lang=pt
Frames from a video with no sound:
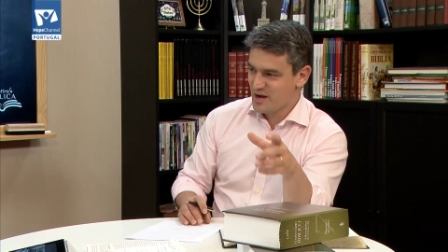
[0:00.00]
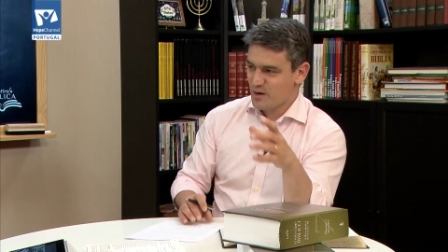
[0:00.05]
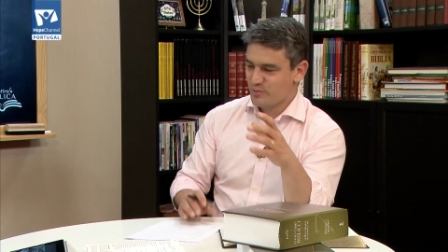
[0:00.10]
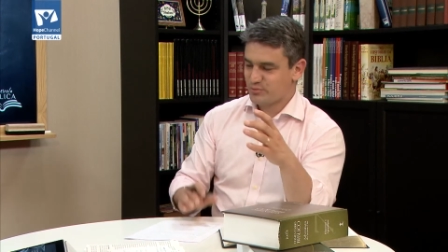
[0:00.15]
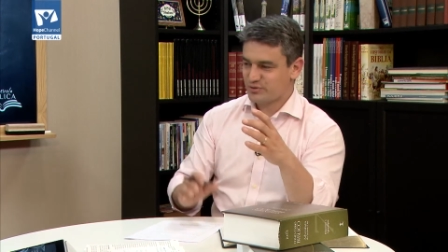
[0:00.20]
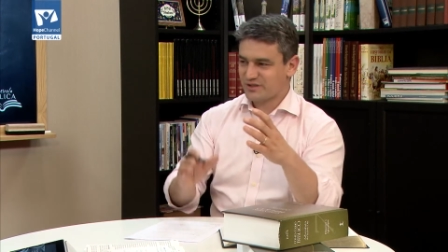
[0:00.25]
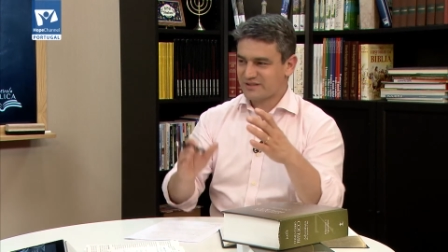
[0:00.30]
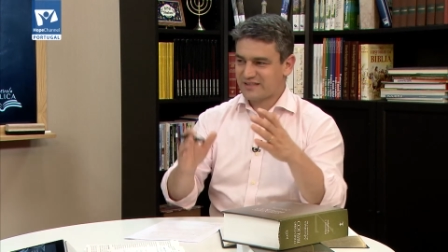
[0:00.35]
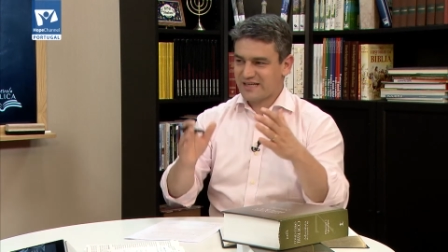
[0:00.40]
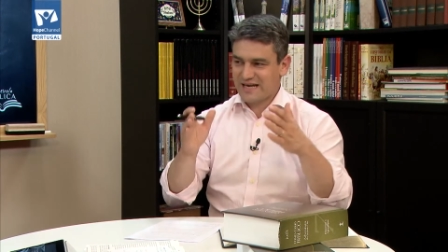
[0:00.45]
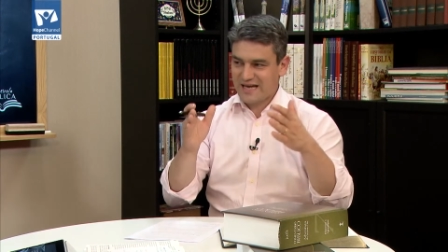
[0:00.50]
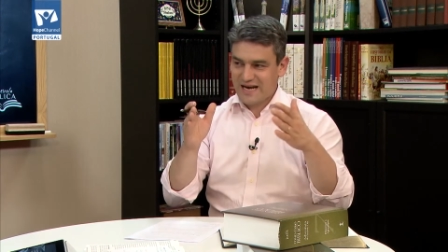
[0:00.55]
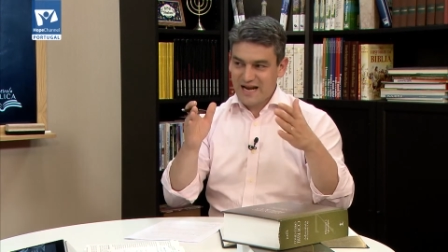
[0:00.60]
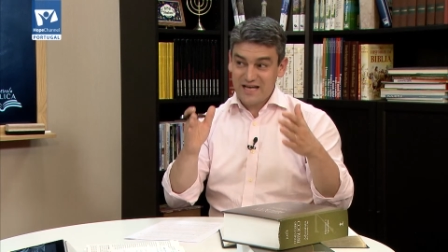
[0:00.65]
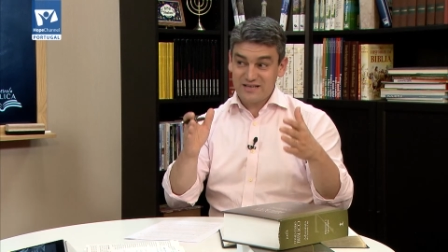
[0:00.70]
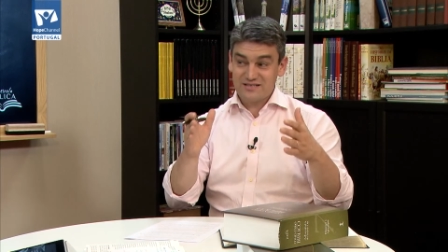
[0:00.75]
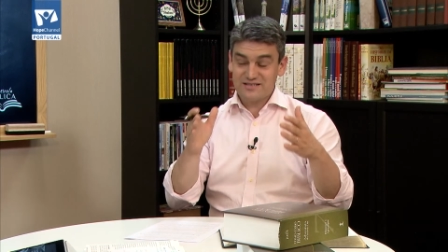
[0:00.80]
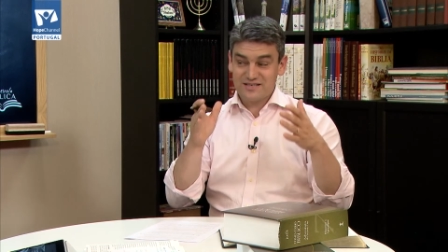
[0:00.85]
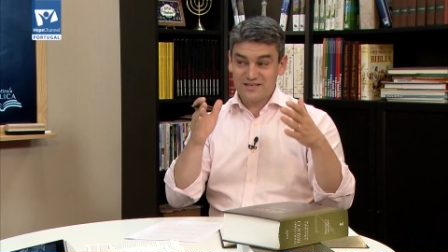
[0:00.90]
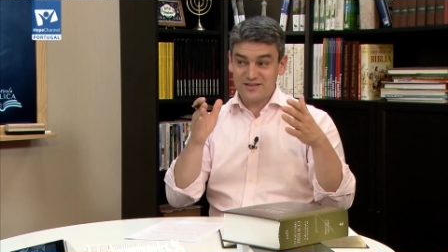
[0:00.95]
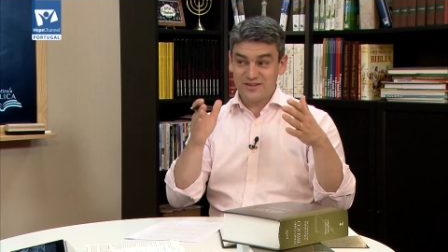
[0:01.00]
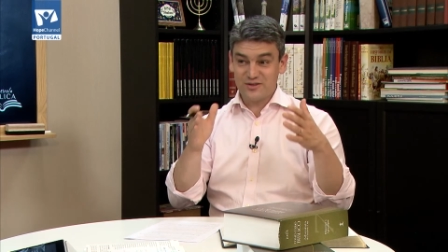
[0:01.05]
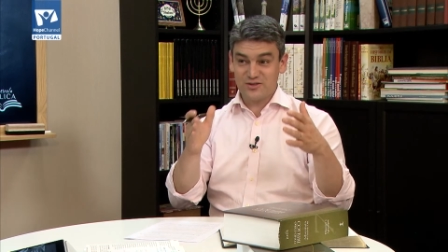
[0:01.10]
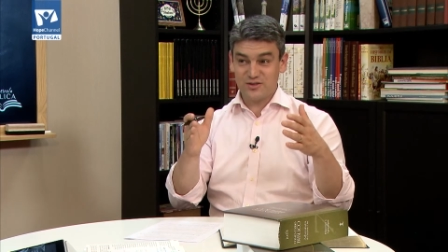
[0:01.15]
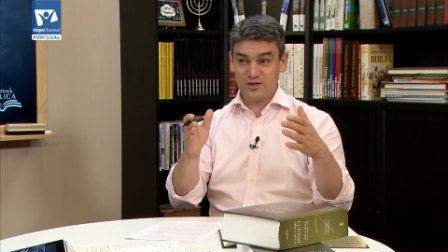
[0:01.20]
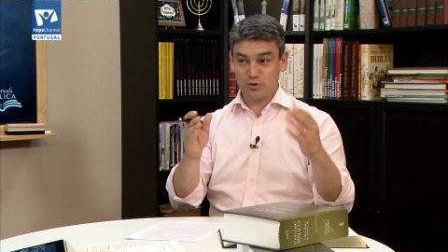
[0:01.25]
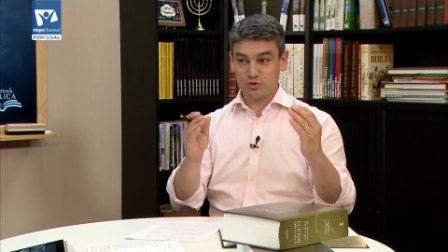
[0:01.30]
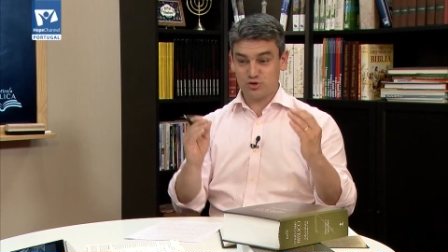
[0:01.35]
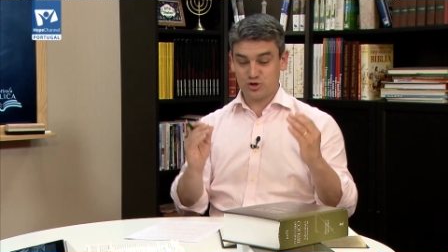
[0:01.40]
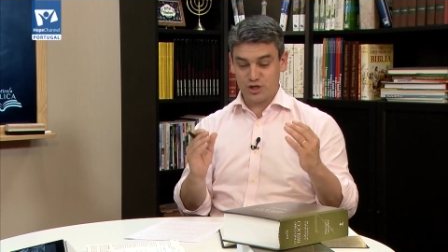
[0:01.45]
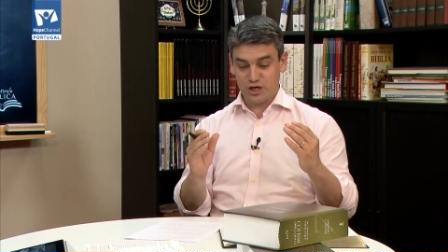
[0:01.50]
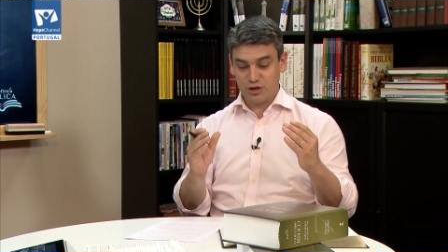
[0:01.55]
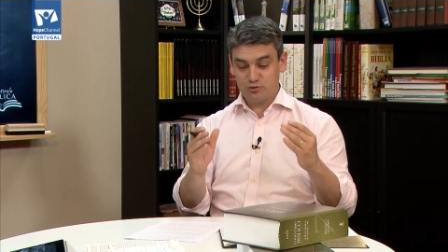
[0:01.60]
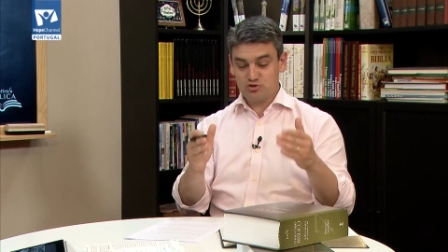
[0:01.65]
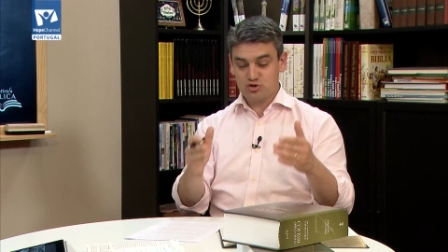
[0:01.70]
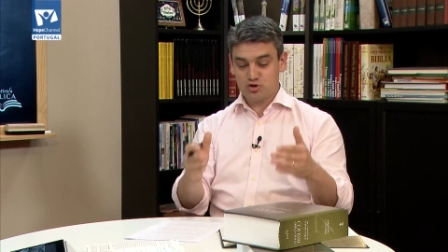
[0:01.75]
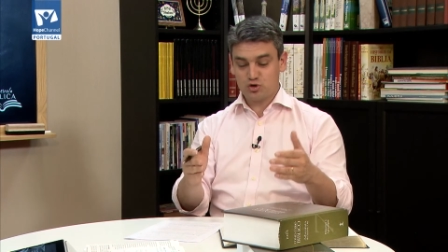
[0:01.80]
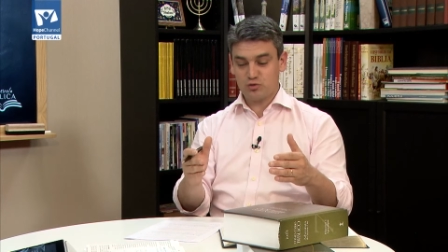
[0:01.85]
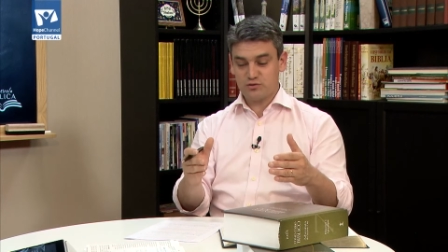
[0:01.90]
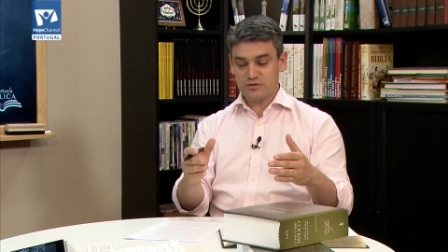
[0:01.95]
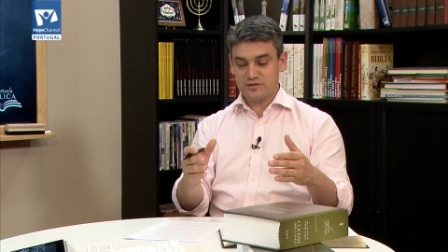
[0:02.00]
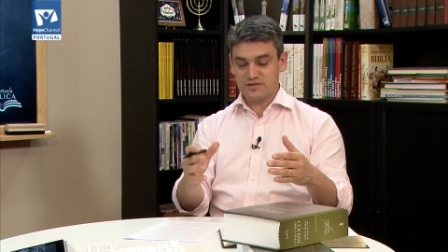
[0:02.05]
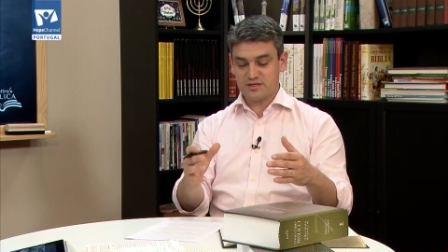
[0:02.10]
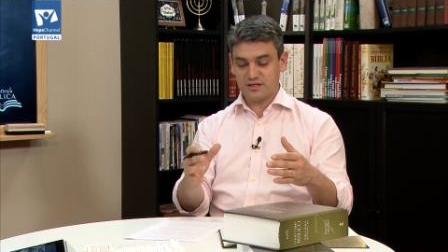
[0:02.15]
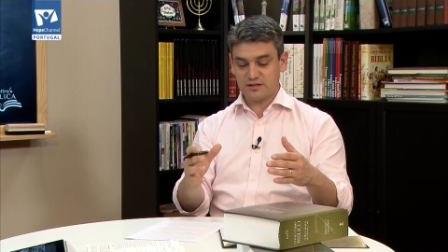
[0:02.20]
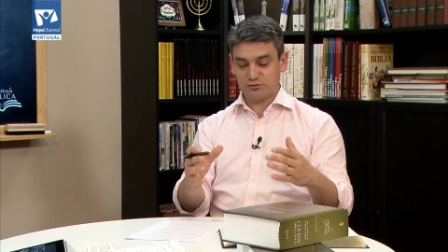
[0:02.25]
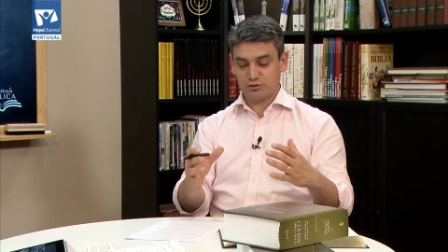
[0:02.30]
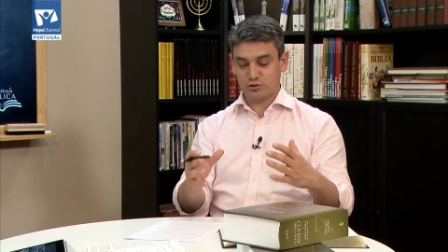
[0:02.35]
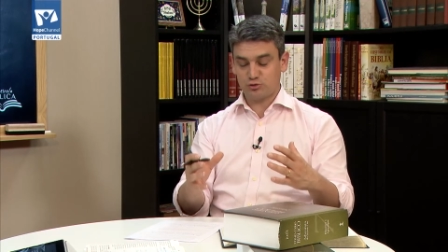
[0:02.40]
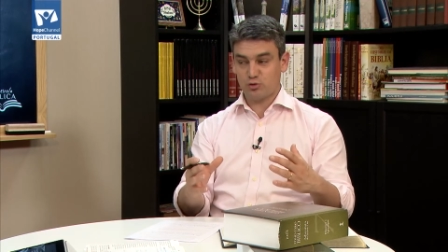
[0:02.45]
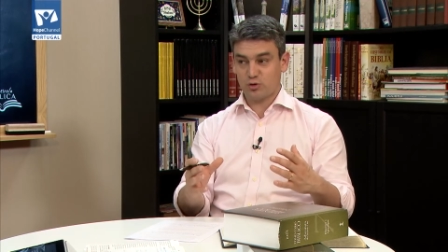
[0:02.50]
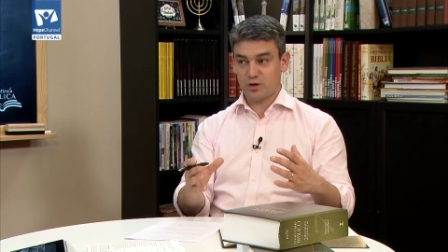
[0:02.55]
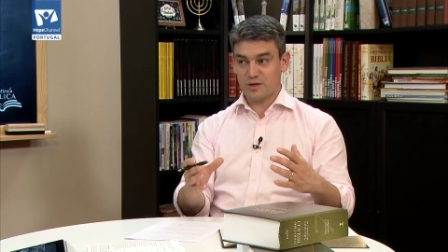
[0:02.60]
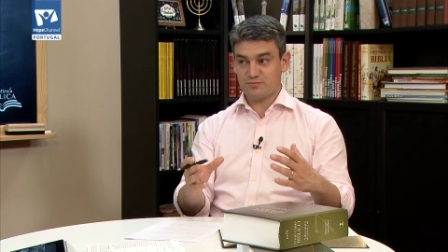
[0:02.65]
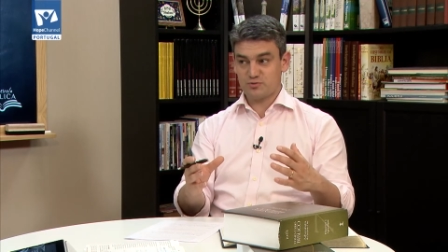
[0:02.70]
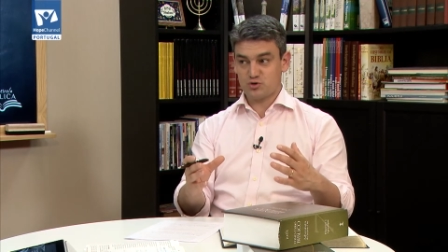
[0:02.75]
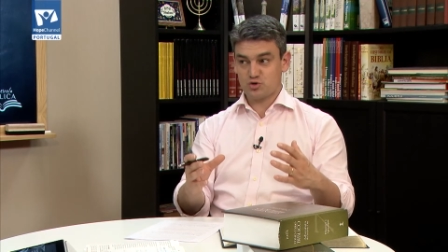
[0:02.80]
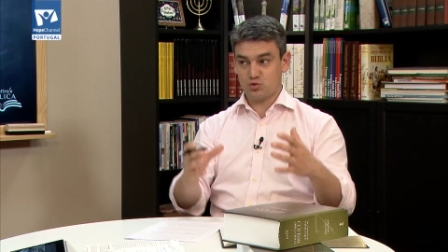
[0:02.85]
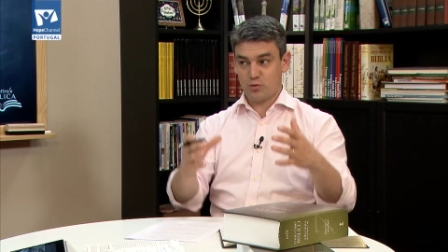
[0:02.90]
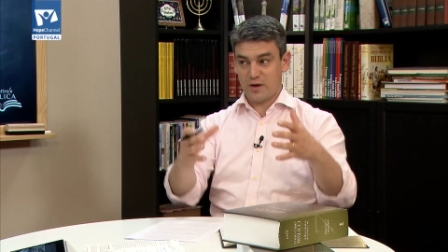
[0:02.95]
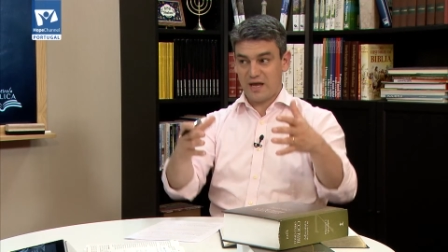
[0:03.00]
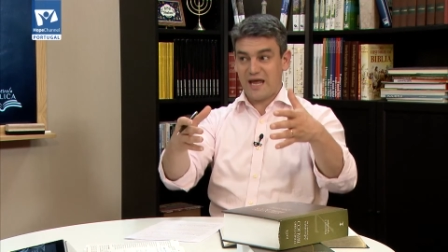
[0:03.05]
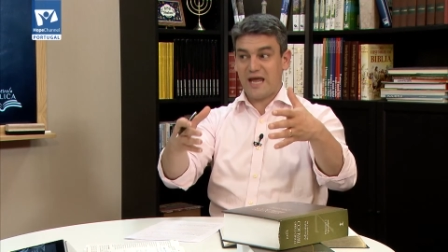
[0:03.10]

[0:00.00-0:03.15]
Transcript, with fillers: Portanto, a graça de Deus não se concentra no que a pessoa